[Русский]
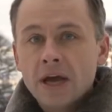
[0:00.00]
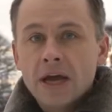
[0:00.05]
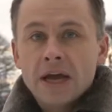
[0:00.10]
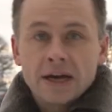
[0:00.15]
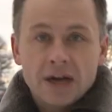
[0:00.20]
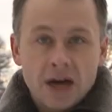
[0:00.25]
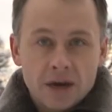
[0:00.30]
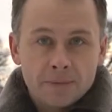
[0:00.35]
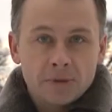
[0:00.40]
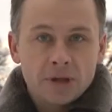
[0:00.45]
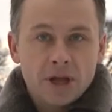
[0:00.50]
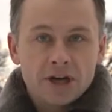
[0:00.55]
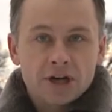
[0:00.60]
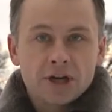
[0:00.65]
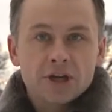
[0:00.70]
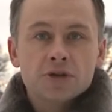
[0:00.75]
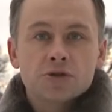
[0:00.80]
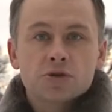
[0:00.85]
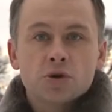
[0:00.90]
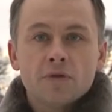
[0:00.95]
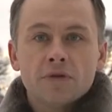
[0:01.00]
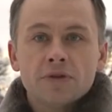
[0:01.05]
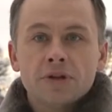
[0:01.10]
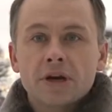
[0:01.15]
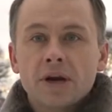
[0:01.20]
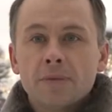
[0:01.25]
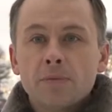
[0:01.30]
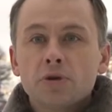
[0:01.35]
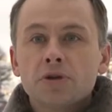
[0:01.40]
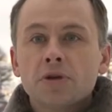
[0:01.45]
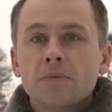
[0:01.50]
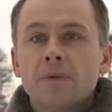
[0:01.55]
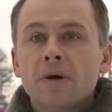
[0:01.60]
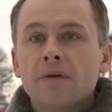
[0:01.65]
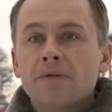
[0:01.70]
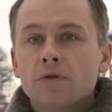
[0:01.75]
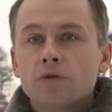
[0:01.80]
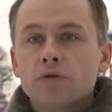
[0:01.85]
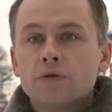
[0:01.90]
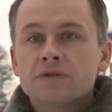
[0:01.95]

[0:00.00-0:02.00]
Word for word: Как была организована работа по вводу